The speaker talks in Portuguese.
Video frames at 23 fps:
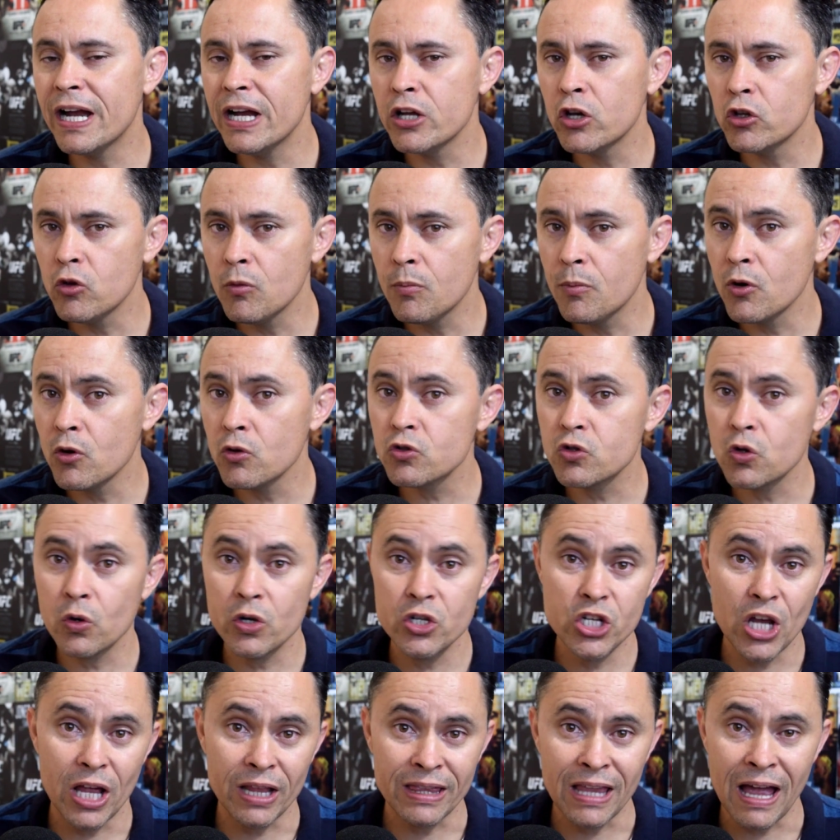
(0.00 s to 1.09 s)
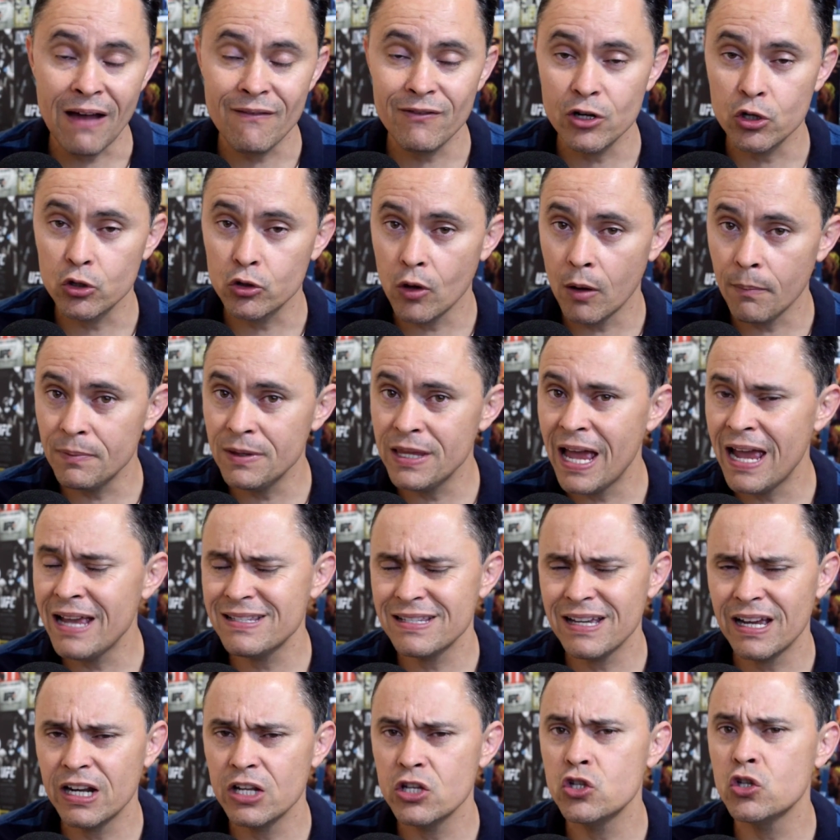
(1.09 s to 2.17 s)
ganhou do Brunson, que já estava no top 10,
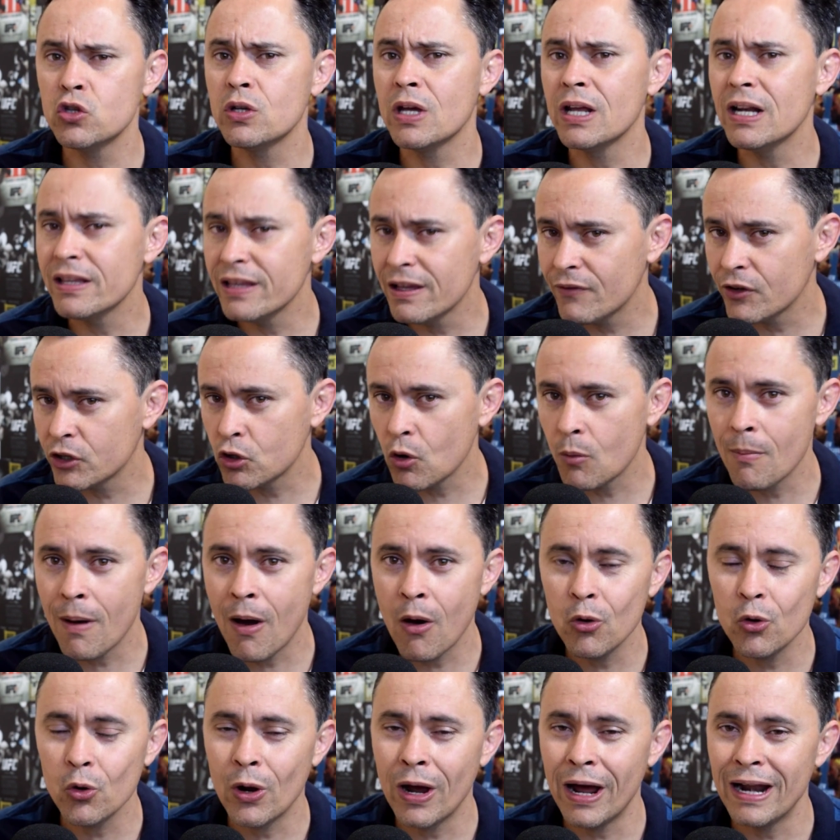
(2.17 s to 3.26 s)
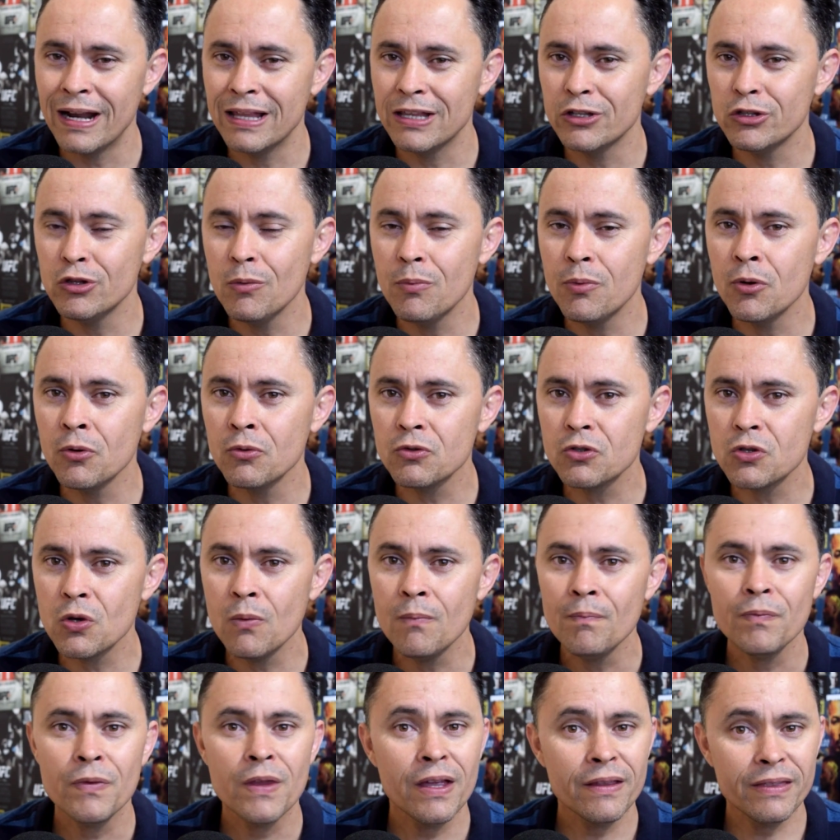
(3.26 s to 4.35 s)
acredito que ele deva tomar o lugar ali do Brunson.
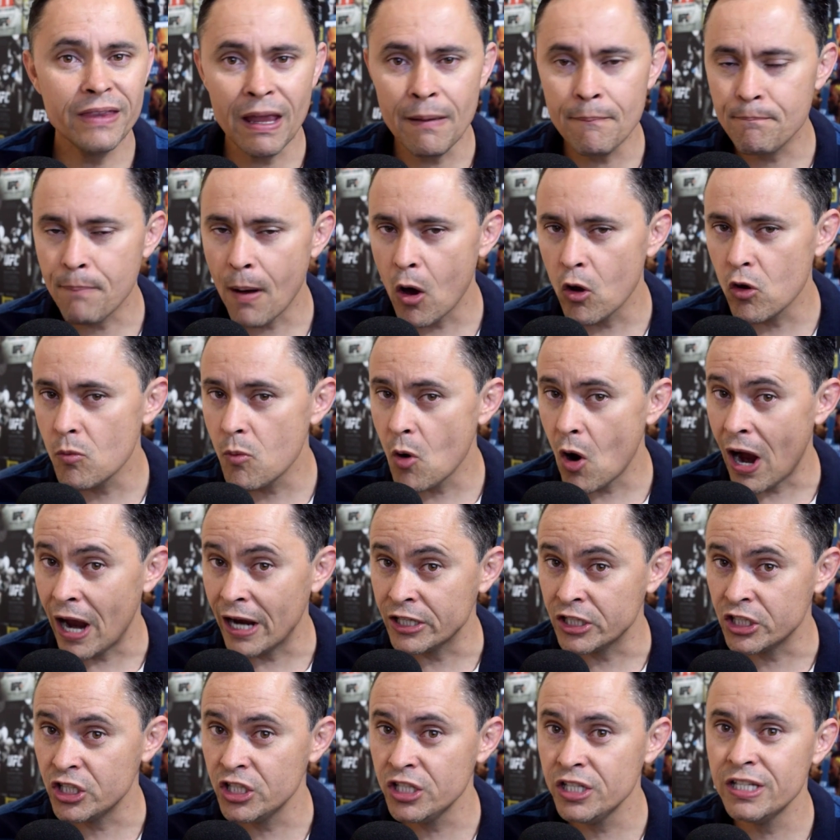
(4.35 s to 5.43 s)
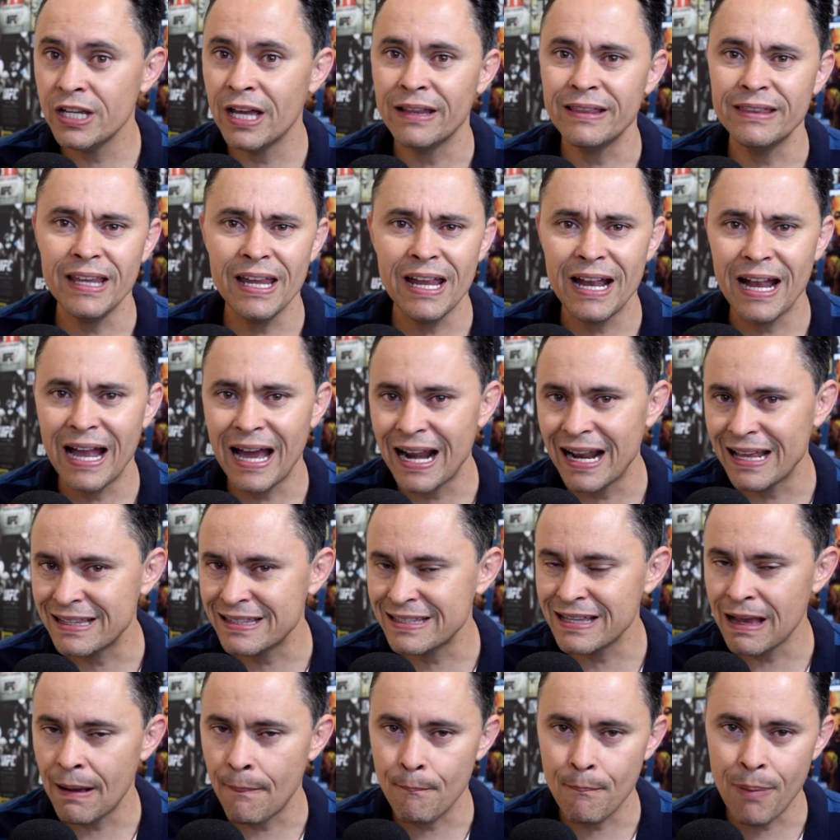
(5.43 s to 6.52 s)
Tem Paulo Borrachinha, tem cara de
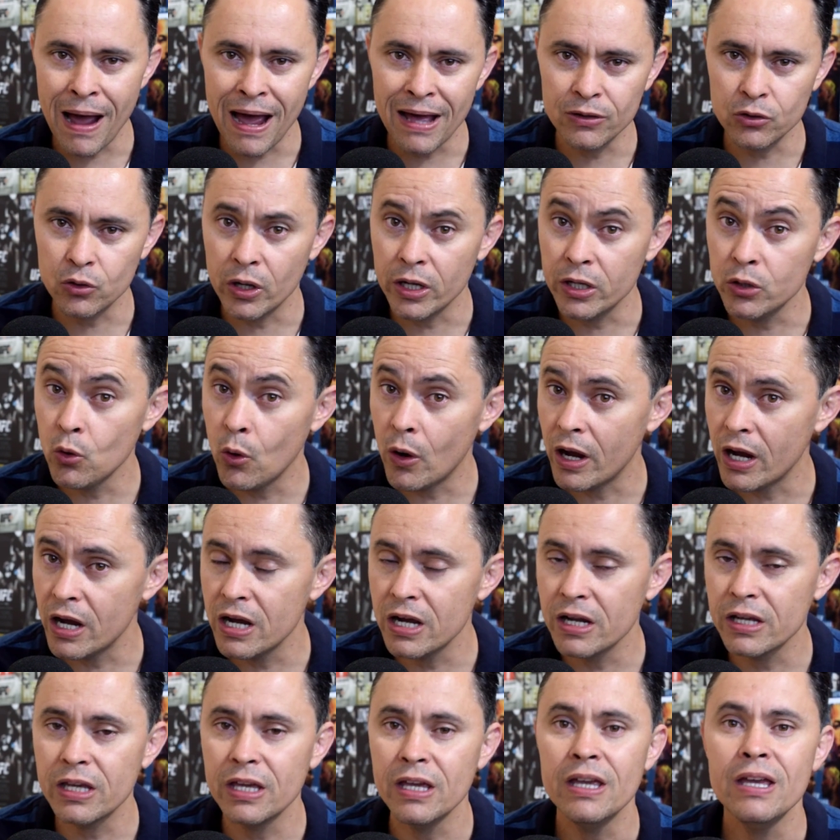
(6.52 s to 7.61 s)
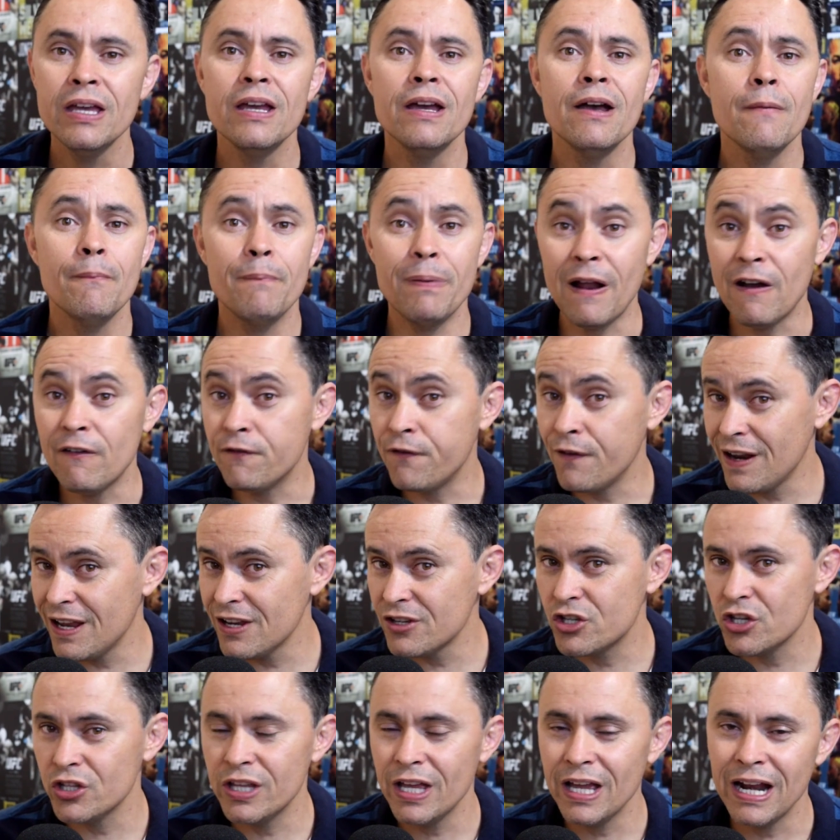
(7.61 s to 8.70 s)
sapato aí no ranking. Pra
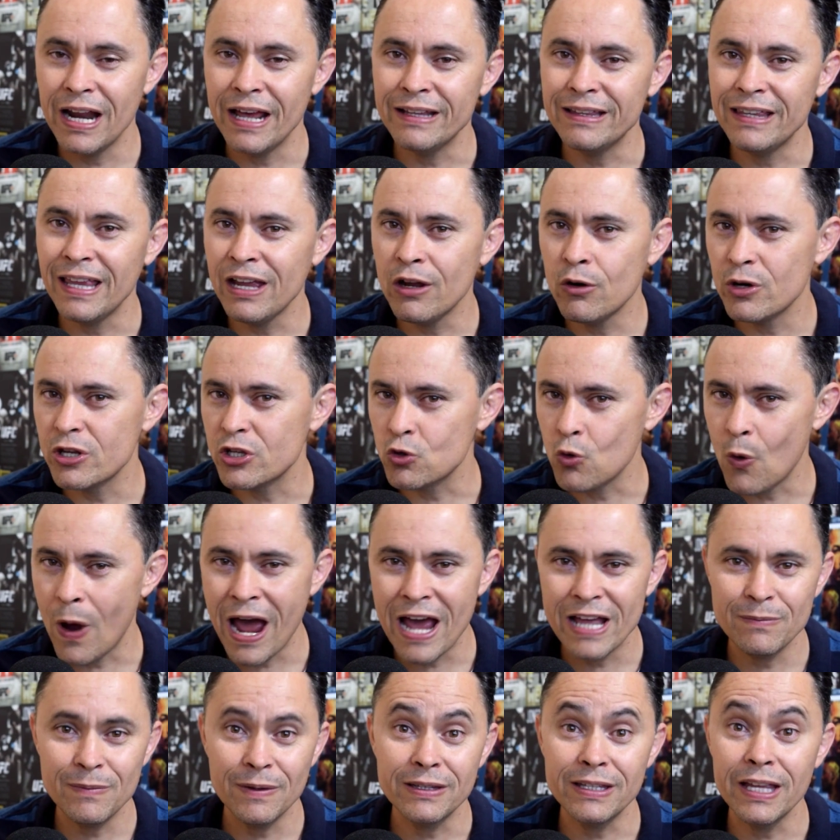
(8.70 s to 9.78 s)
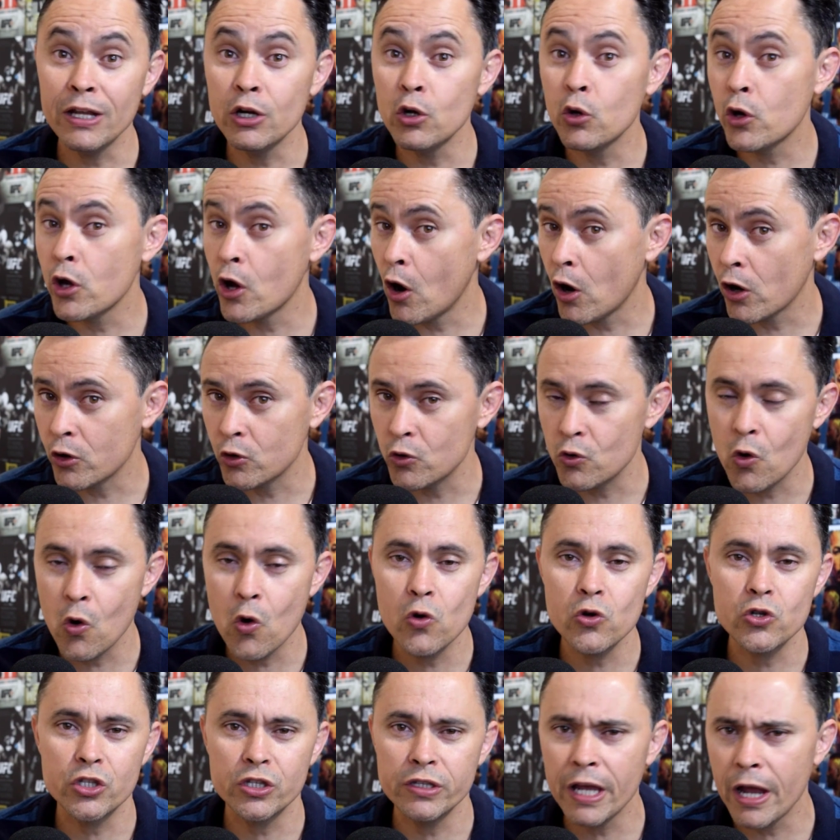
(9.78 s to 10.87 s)
frente dele aí tem Chris Weidman, tem Luke
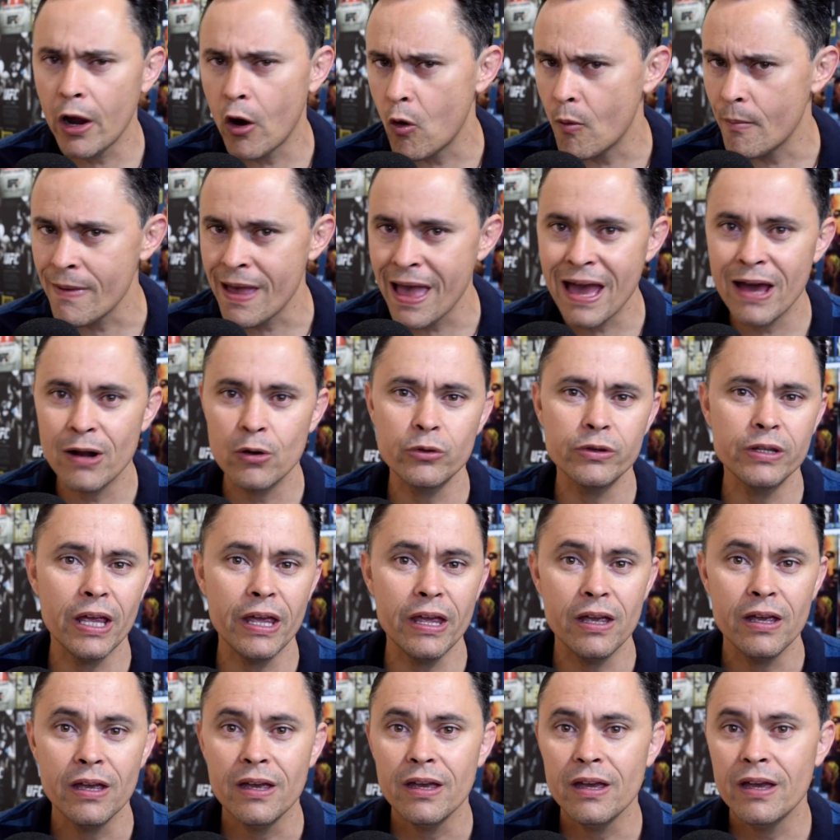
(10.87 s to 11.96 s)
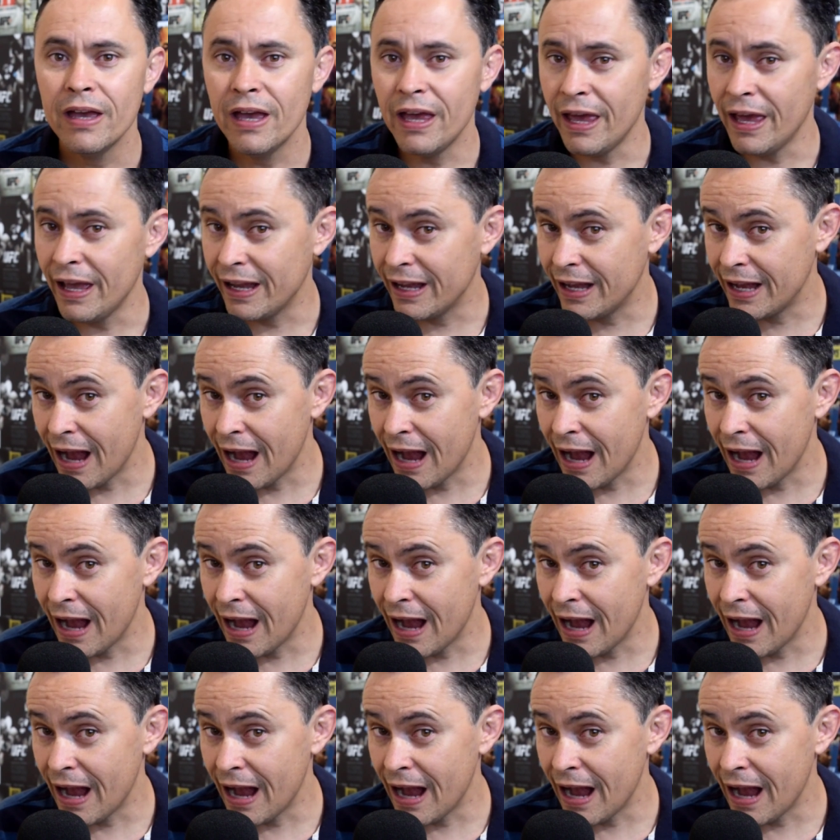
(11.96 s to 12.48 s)
Rockroad, tem Romero, tem é,